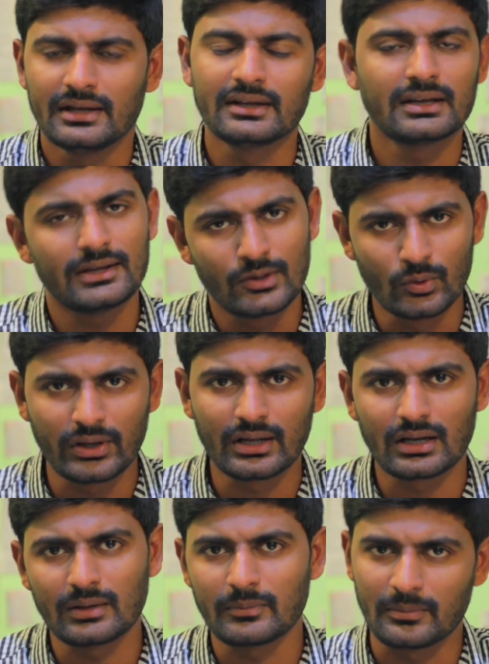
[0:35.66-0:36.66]
நீங்கள்
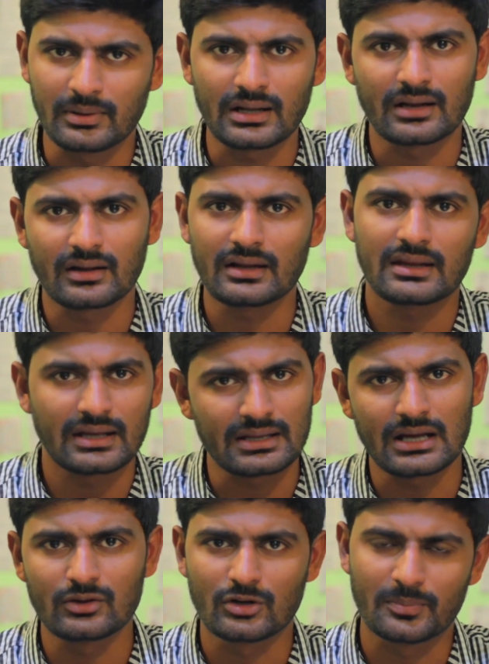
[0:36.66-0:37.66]
யூனியனில் மெம்பராக இருக்கிற
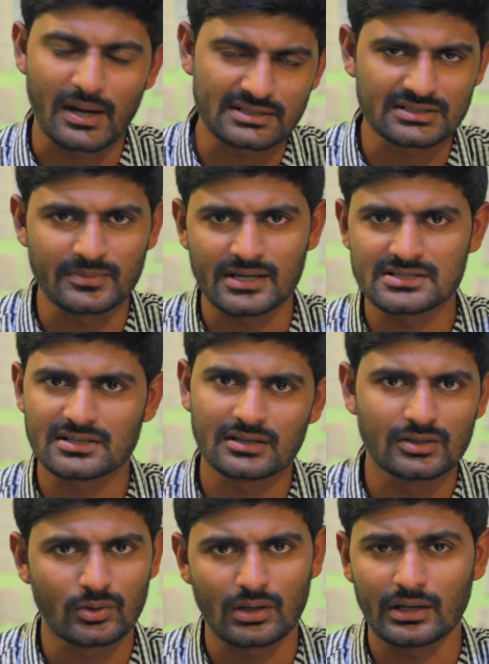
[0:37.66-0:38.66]
ஏதாவது ஒரு ப்ரொடக்ஷன்
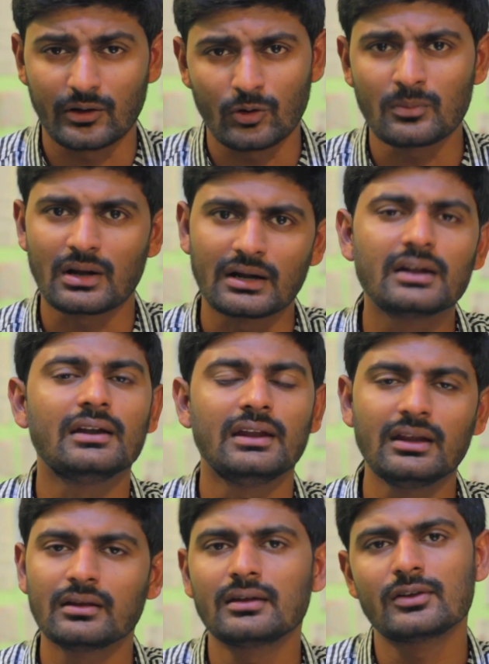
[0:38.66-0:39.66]
மேனேஜர்லேருந்து ஒரு லெட்டரும் அண்டு
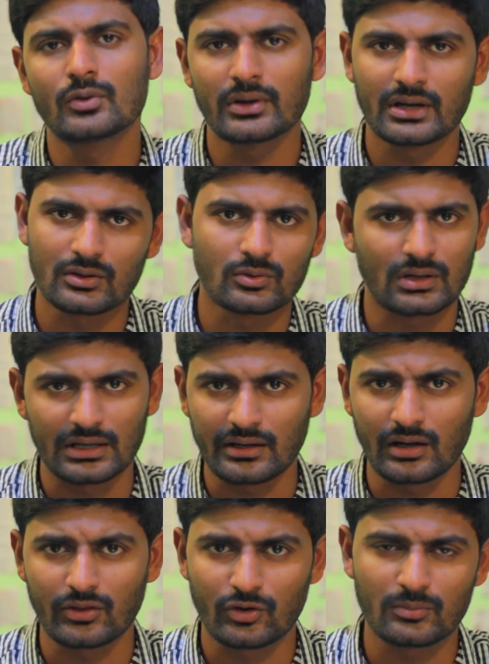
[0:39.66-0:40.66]
நீங்கள் யூனியனுக்கு ஒரு
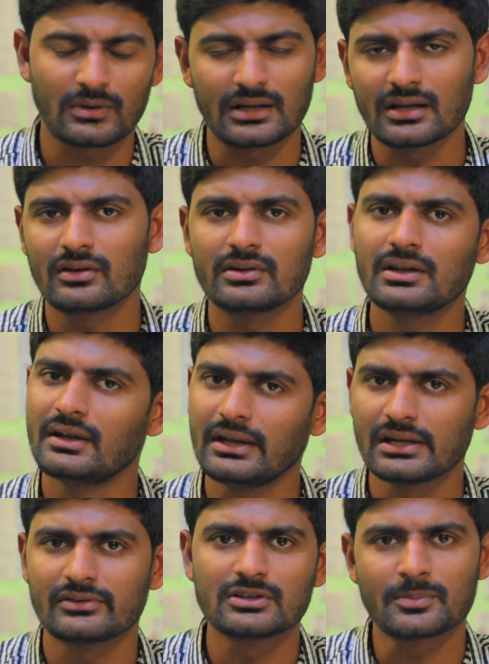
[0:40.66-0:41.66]
லெட்டர் எழுதணும் அதாவது
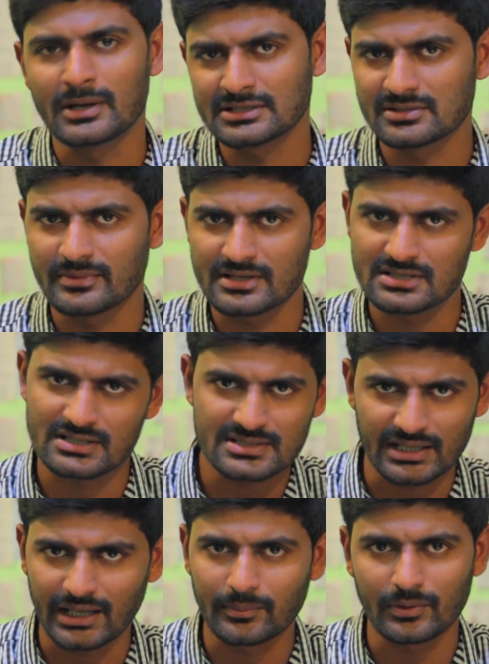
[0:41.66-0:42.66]
நீங்கள் வந்து ப்ரொடக்ஷன் மேனேஜராக
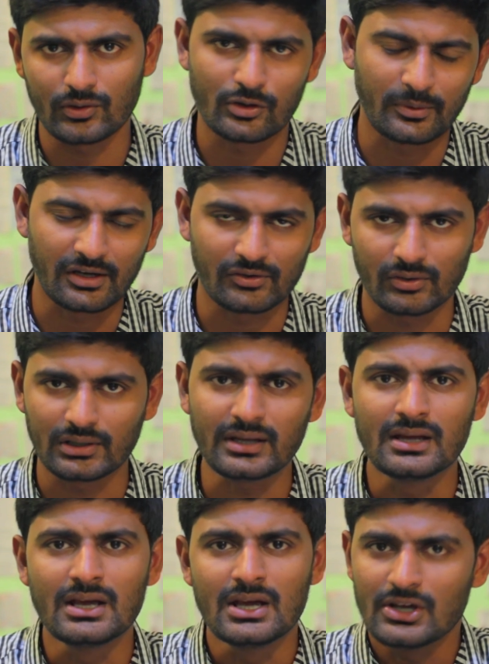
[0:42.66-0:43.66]
ஜாயின் பண்ணணும் அப்படின்னு சொல்லி
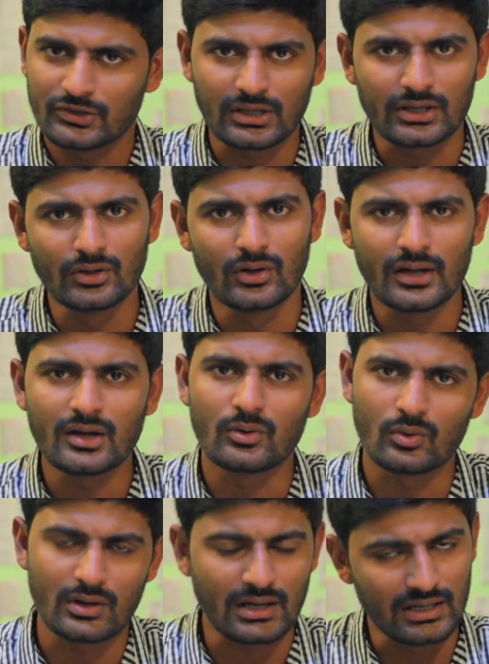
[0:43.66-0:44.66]
ஸோ அதோட
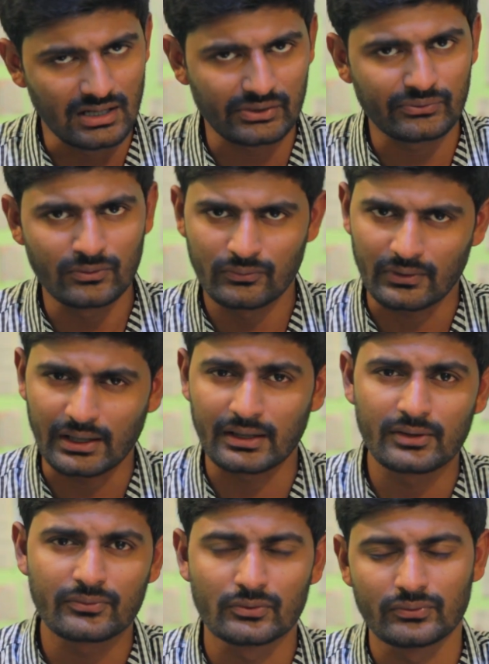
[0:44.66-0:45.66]
உங்களோட அட்ரஸ் ப்ரூஃப்
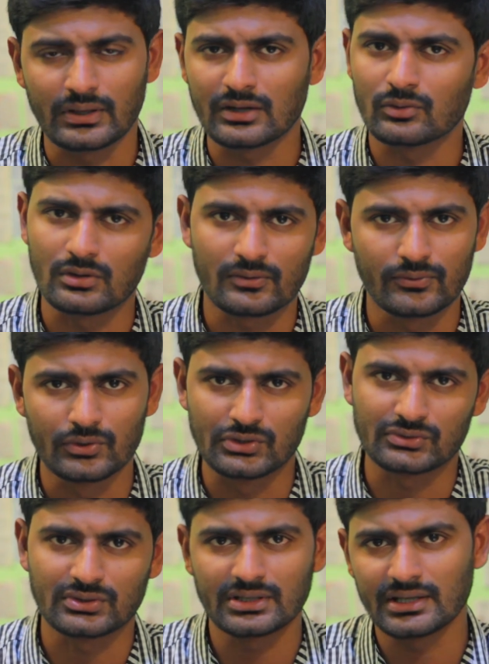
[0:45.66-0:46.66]
ஐடி ப்ரூஃப் அண்ட் உங்களோட
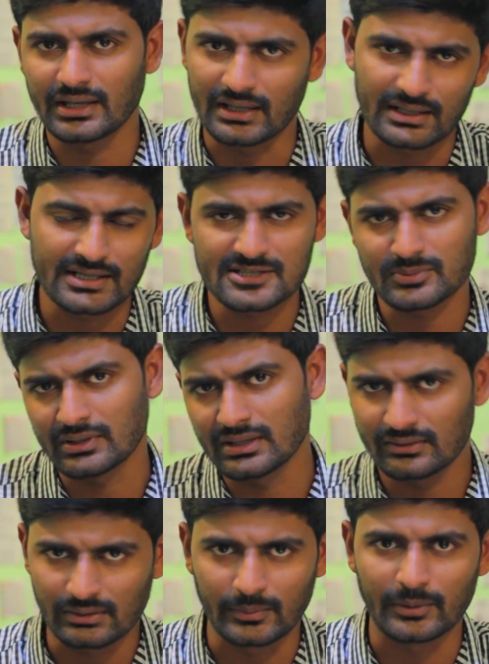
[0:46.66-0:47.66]
ஃபோட்டோஸ் வந்து நீங்கள் அட்டாச்
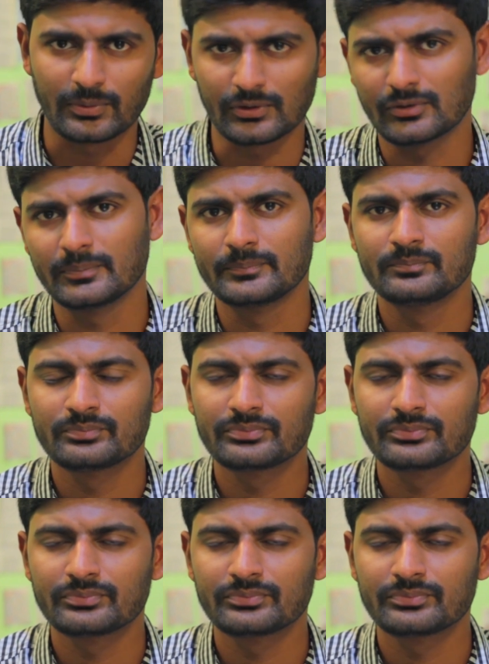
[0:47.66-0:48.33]
பண்ணி சப்மிட் பண்ணணும்